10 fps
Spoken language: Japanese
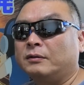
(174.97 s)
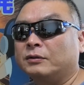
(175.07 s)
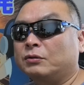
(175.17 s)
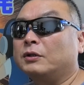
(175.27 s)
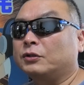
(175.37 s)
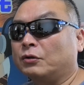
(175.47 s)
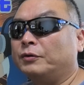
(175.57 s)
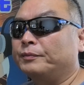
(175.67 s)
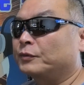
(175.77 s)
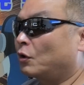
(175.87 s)
そうで
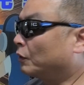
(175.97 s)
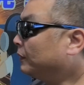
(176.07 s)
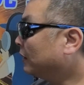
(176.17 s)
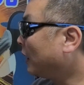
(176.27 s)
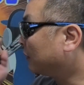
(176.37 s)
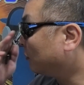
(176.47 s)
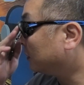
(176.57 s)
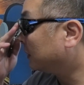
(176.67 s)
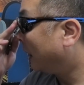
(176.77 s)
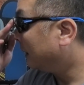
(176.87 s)
しょ国民が納得
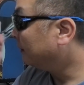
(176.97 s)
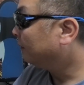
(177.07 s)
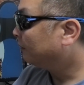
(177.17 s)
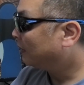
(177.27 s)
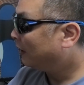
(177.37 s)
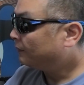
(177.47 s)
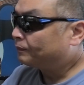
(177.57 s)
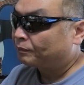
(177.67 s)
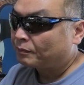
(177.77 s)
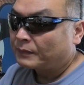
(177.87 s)
しないね
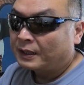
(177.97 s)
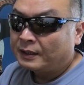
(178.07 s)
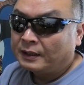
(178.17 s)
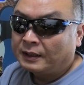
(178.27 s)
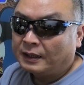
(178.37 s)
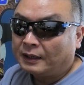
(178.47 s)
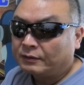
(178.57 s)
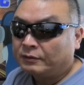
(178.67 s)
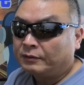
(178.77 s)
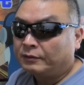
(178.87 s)
あ
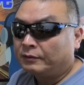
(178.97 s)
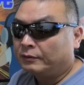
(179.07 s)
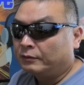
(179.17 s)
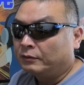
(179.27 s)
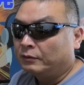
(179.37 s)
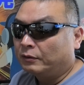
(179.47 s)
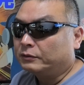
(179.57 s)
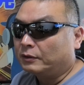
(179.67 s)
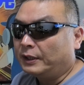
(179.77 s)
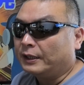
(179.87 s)
の本、
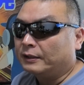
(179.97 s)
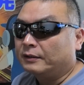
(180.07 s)
当ね